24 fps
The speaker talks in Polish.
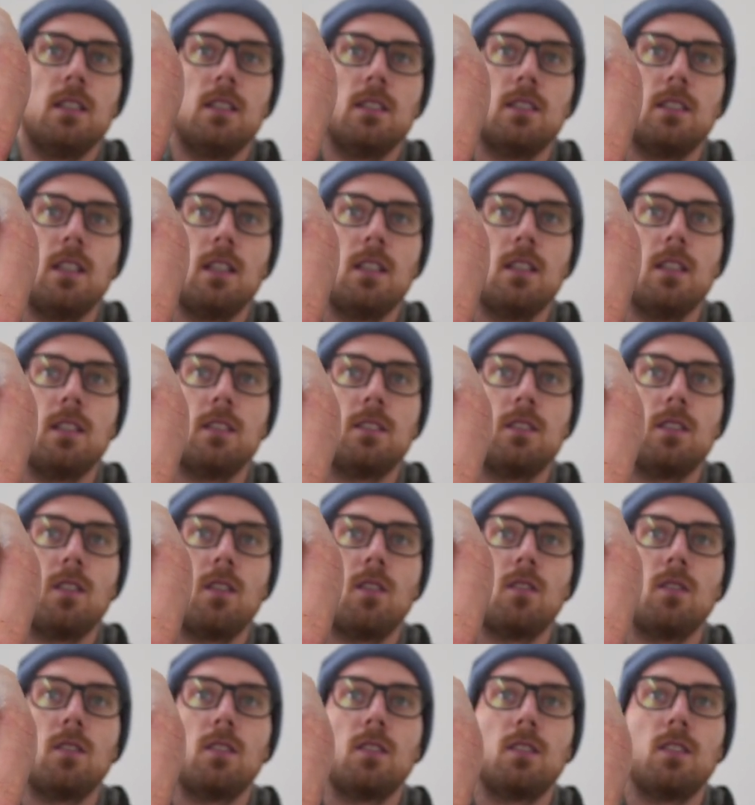Z jednej
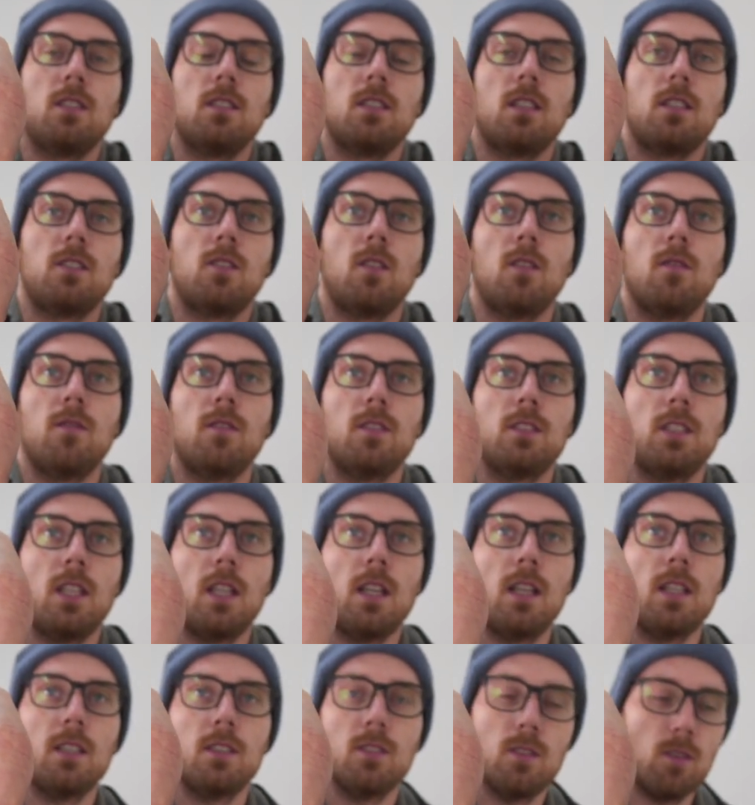strony się zaczęło
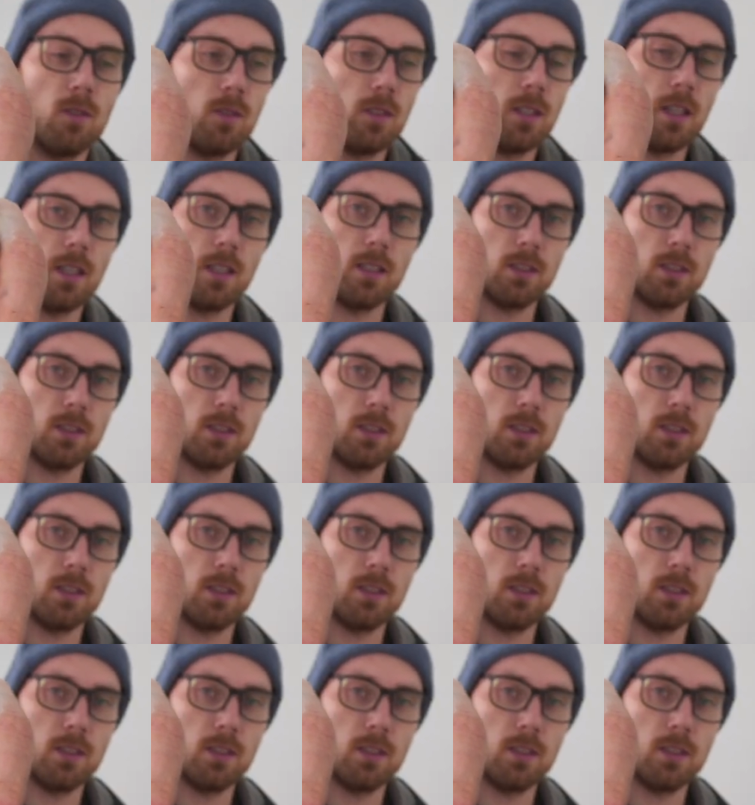wycierać, z drugiej